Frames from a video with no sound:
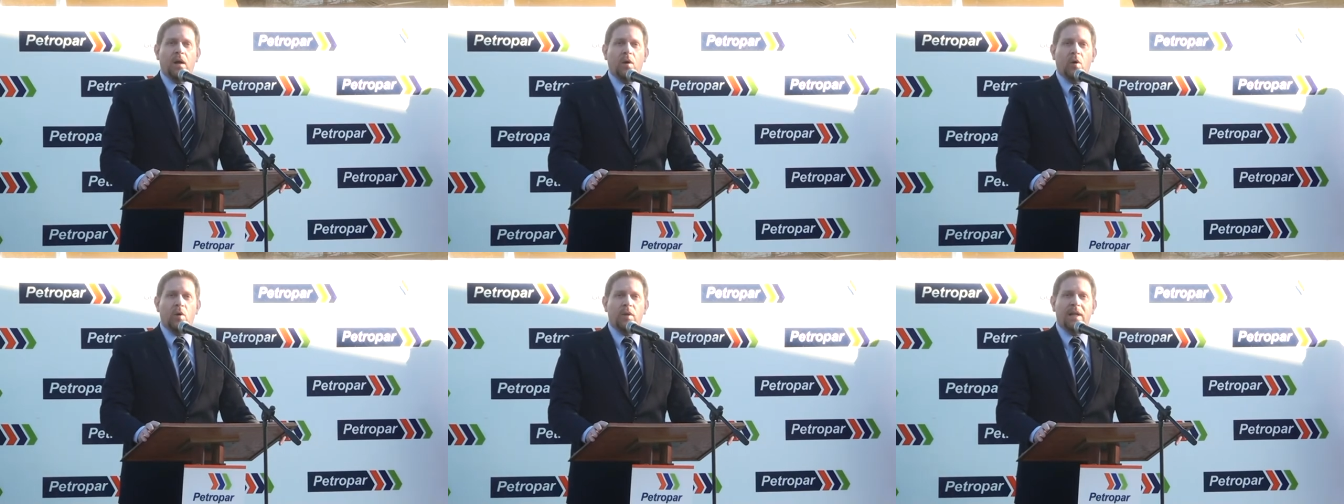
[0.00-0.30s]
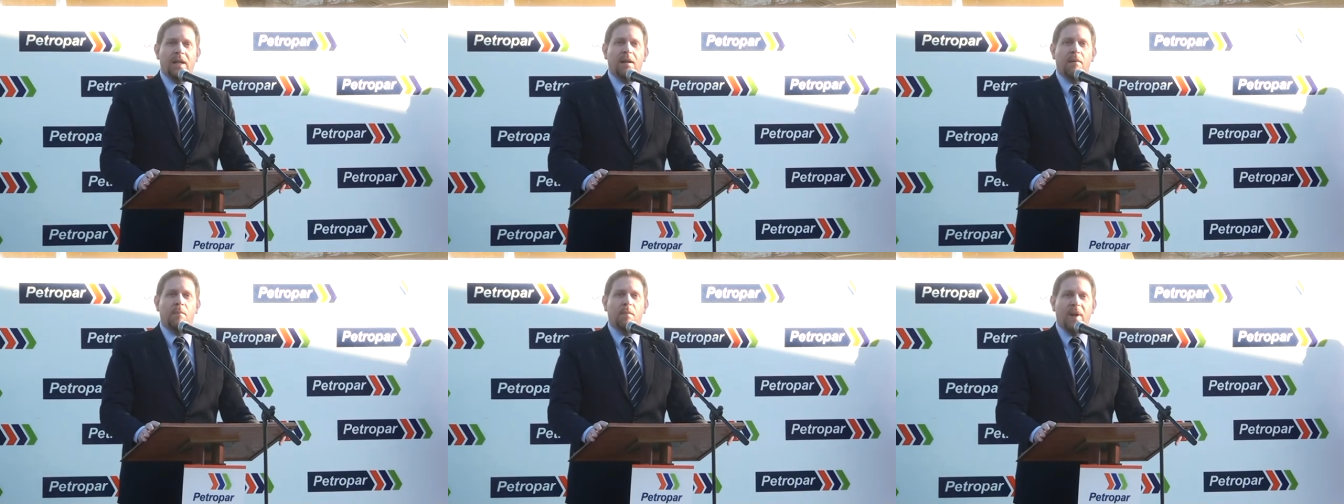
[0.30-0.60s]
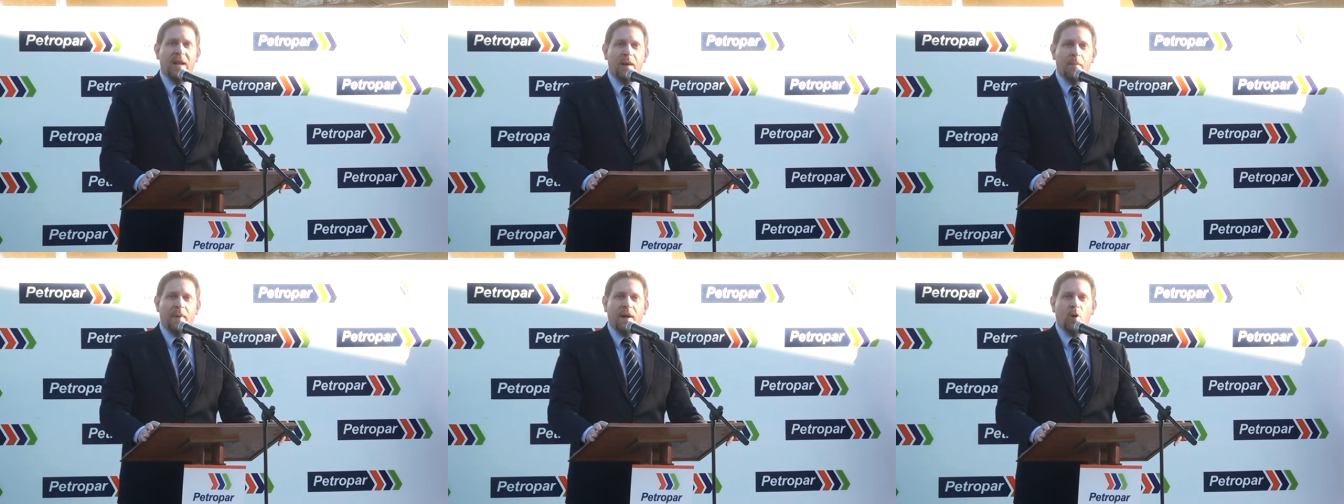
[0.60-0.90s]
con el
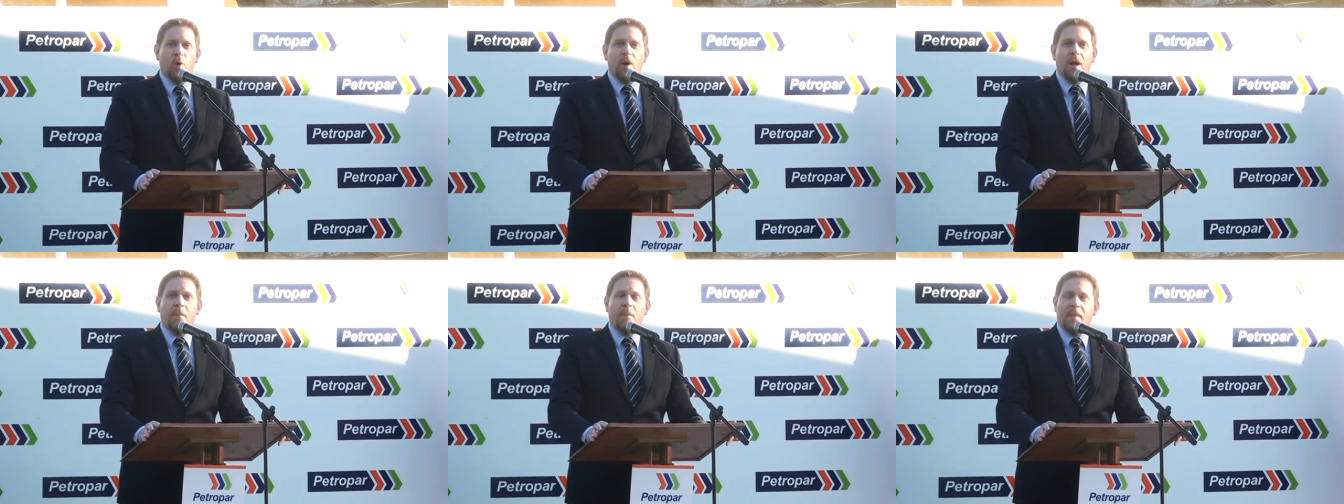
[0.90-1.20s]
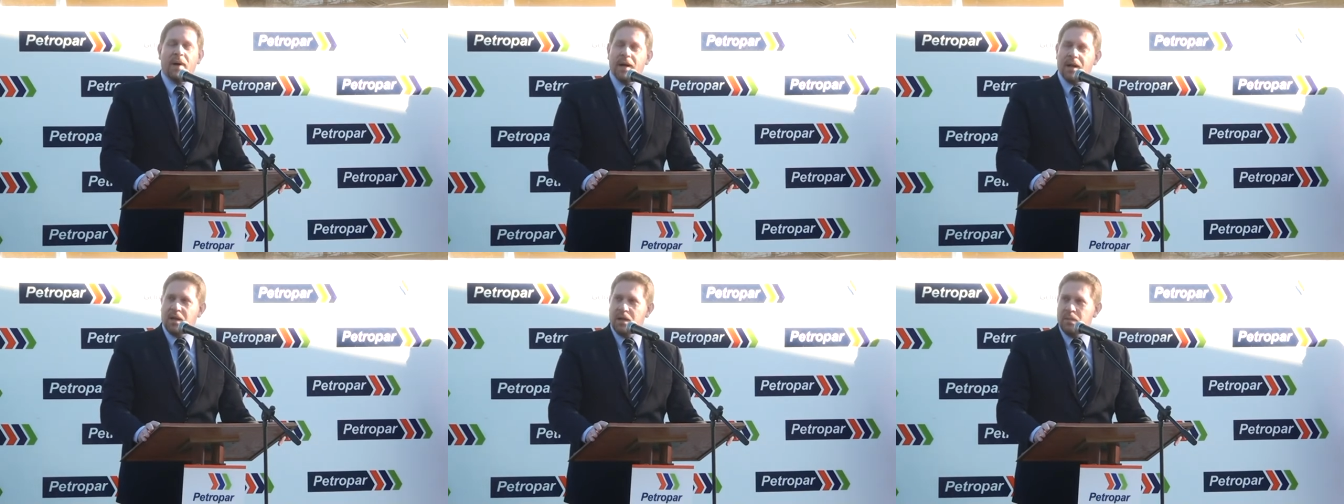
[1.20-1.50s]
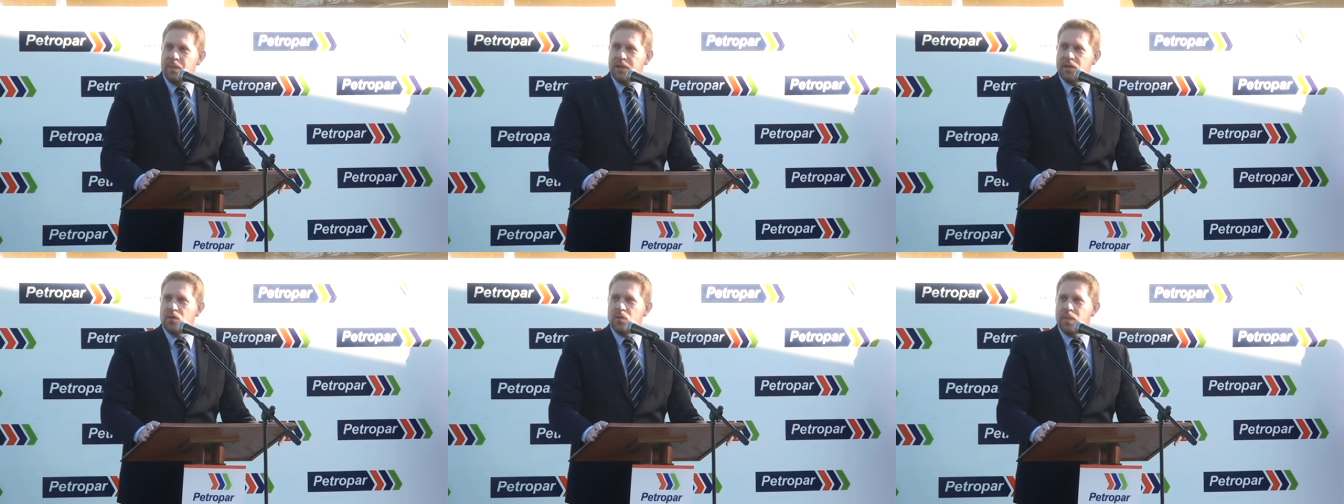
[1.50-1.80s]
emblema, con la
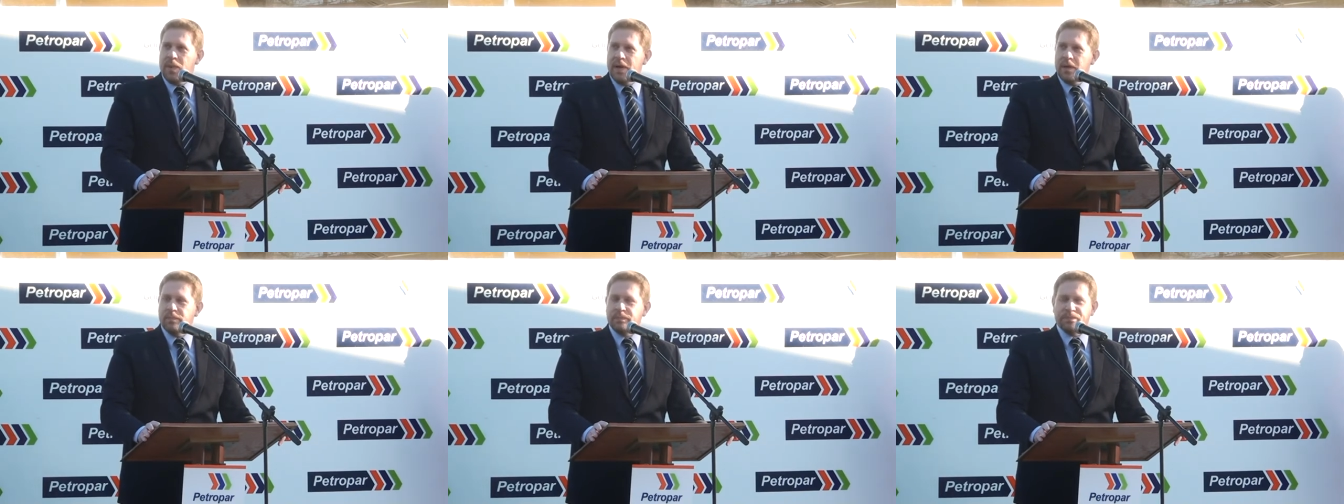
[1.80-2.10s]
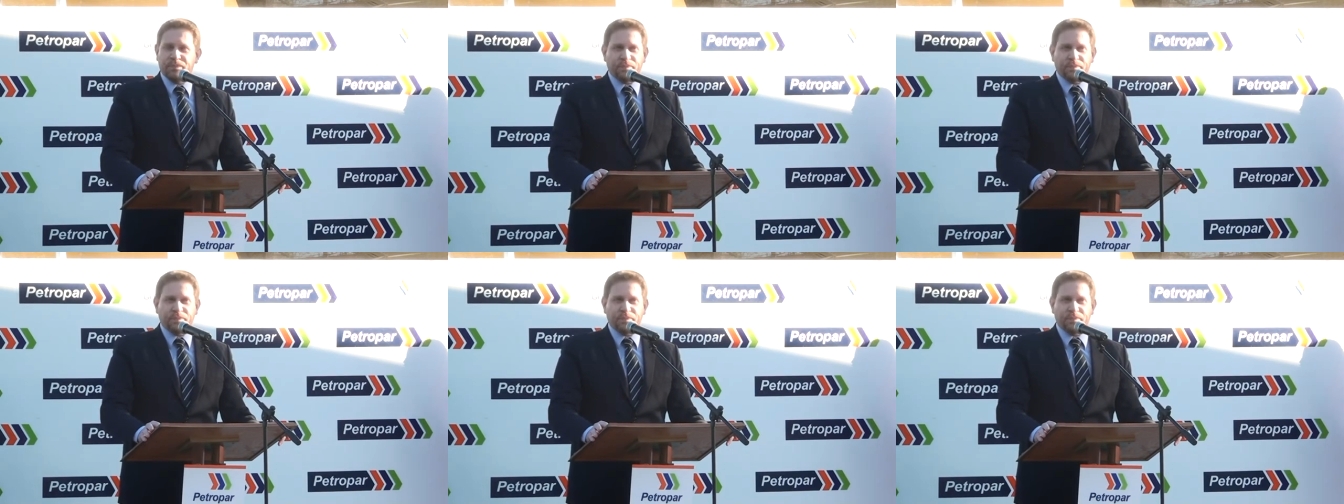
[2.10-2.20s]
marca Petropark